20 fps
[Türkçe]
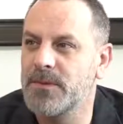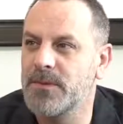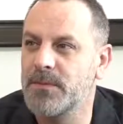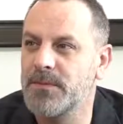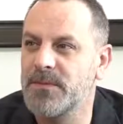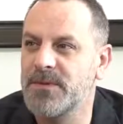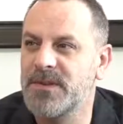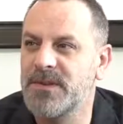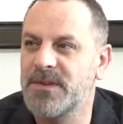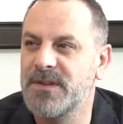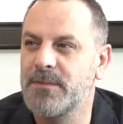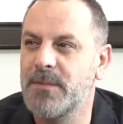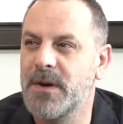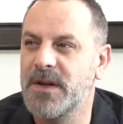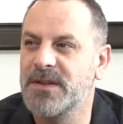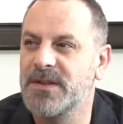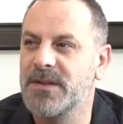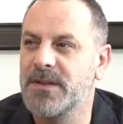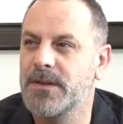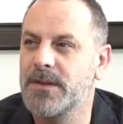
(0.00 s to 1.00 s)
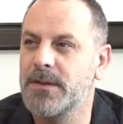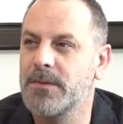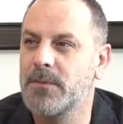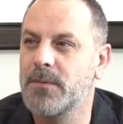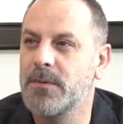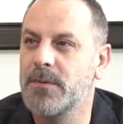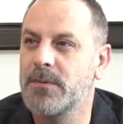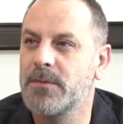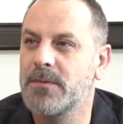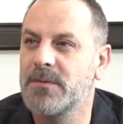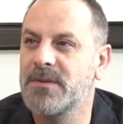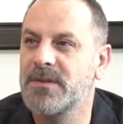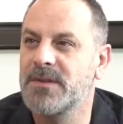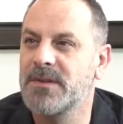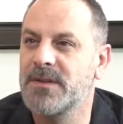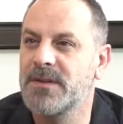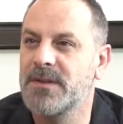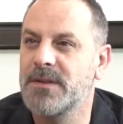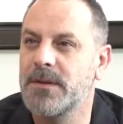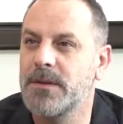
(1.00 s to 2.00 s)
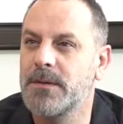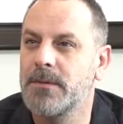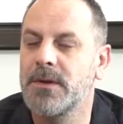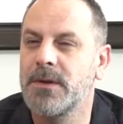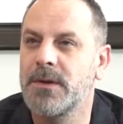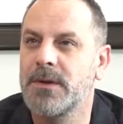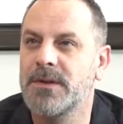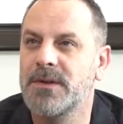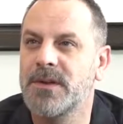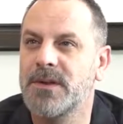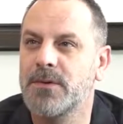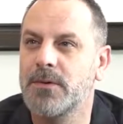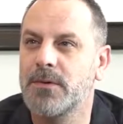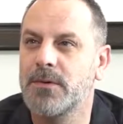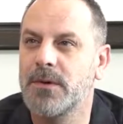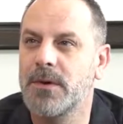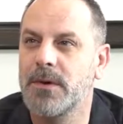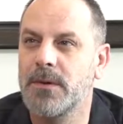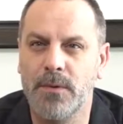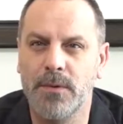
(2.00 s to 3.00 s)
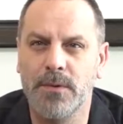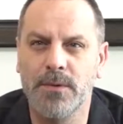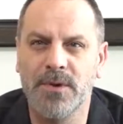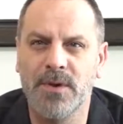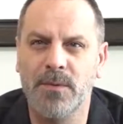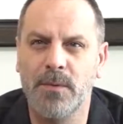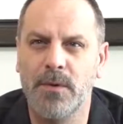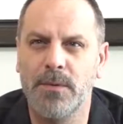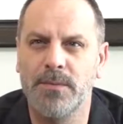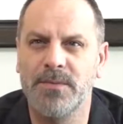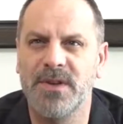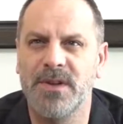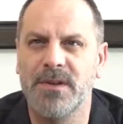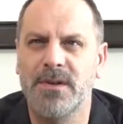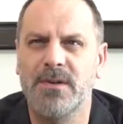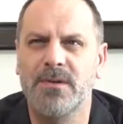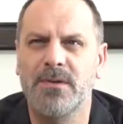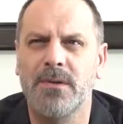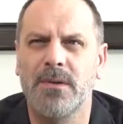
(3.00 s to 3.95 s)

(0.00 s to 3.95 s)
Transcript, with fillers: İşte dizi başladı. Dizi ilk sezonda 12 bölüm çektik